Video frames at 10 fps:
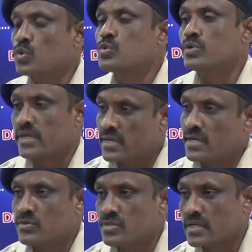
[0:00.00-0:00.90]
ఉట్నూరు
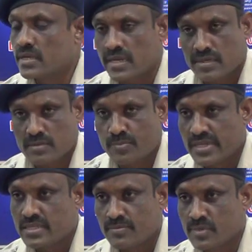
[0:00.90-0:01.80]
ఏరియా నుంచి అని కరెక్ట్
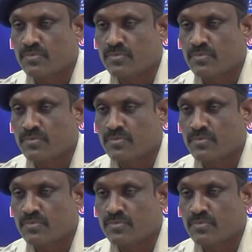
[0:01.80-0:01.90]
ప్లేస్ ఏం